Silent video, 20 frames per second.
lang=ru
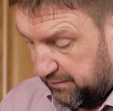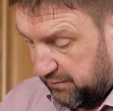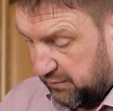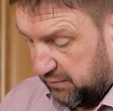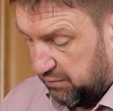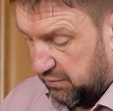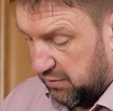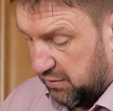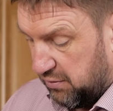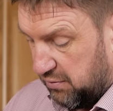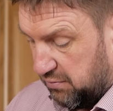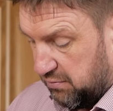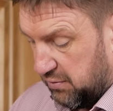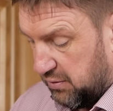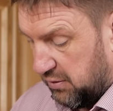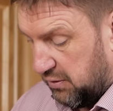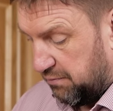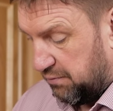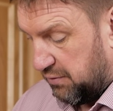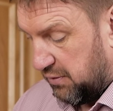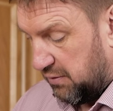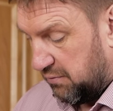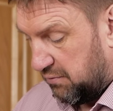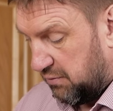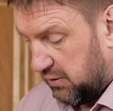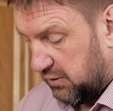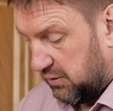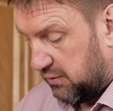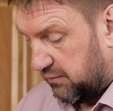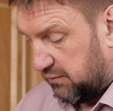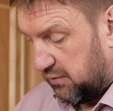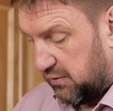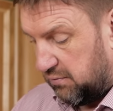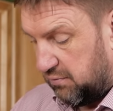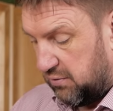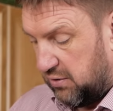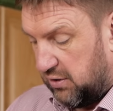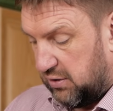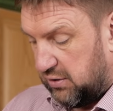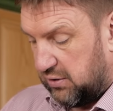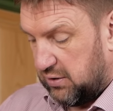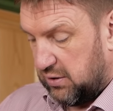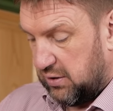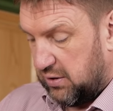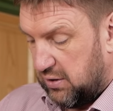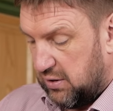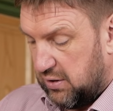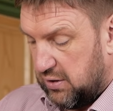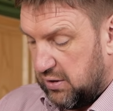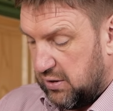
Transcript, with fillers: Мы берем и перематываем ниткой.